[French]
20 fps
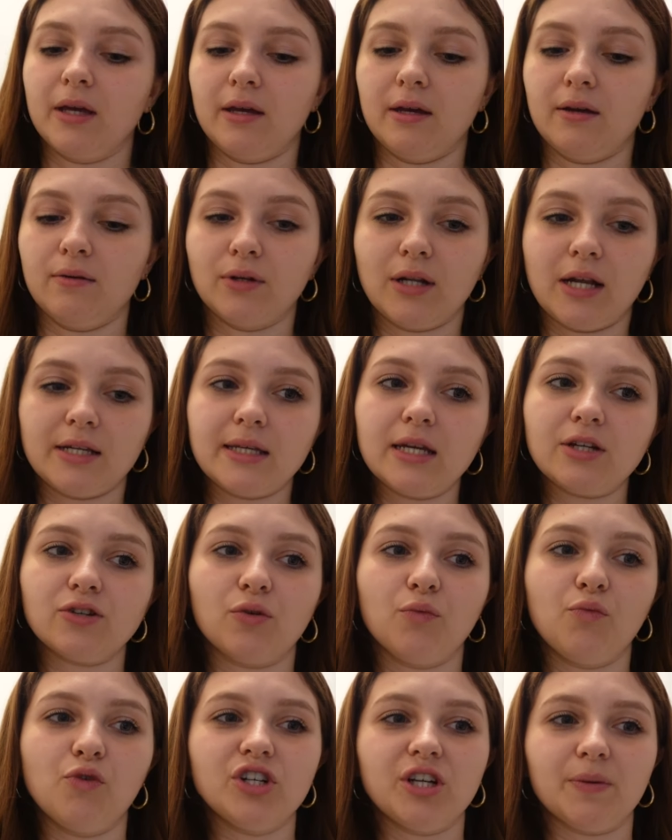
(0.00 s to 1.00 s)
Et au-delà de ça,
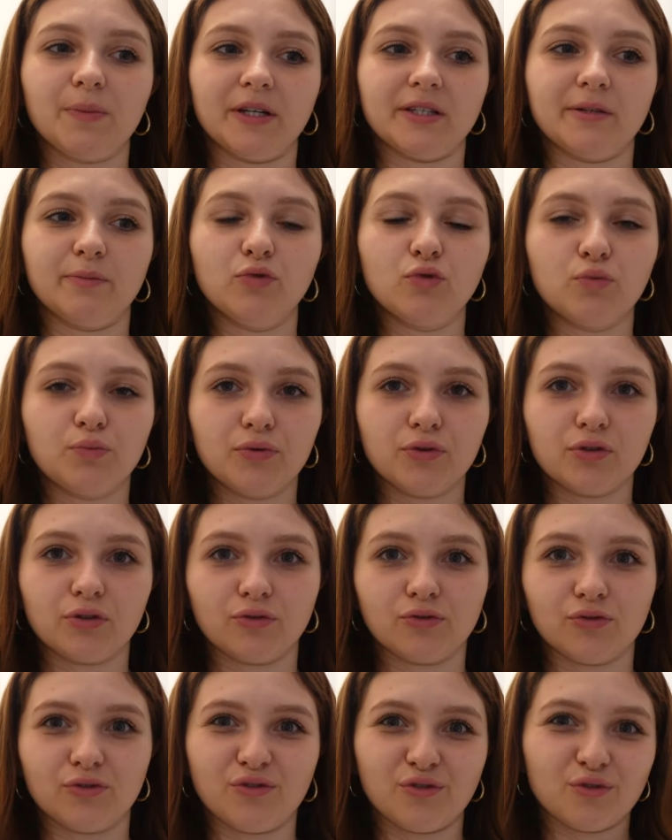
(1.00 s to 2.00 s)
genre, moi, j'apprécie beaucoup plus
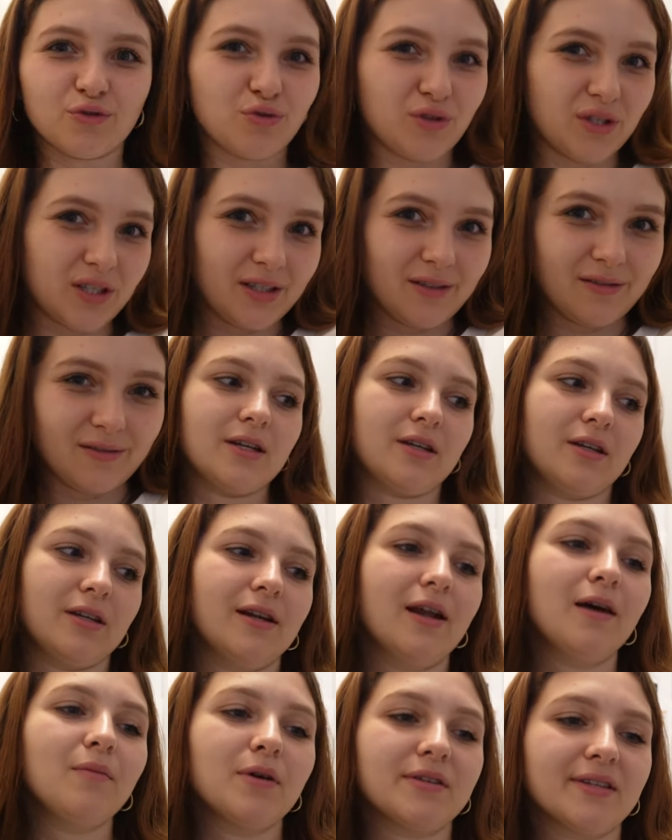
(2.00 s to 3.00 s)
quand je cuisine. Et
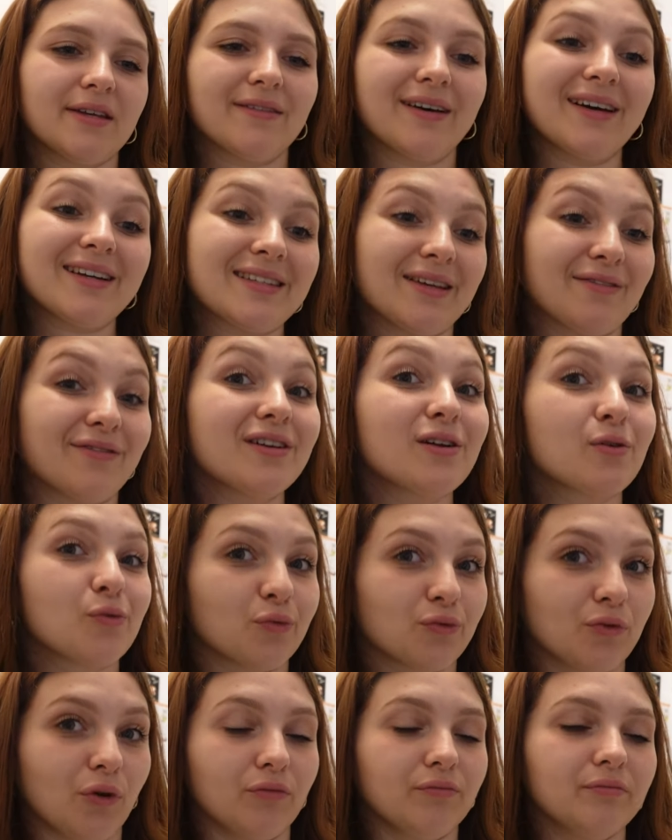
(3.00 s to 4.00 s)
là, bah, c'est vrai que ça fait
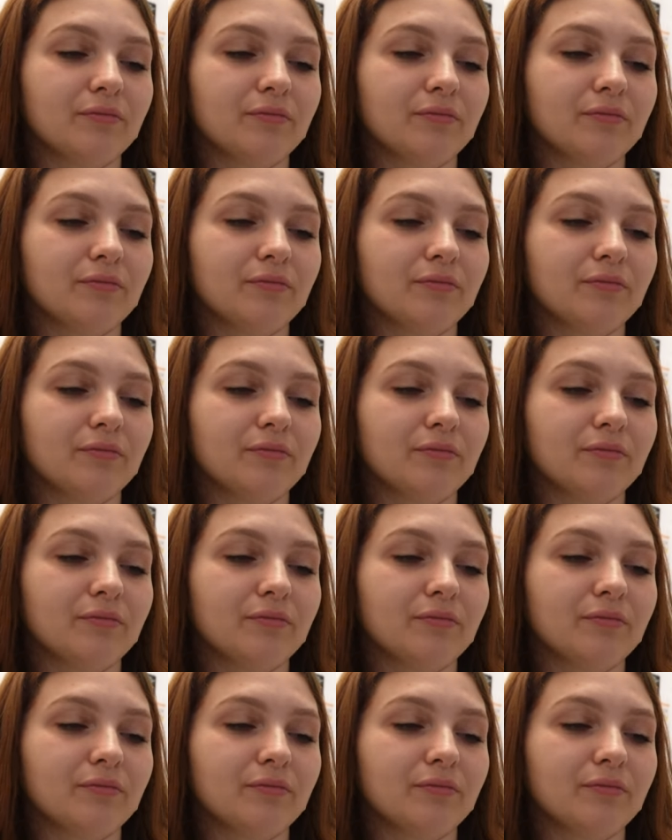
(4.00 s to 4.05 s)
longtemps.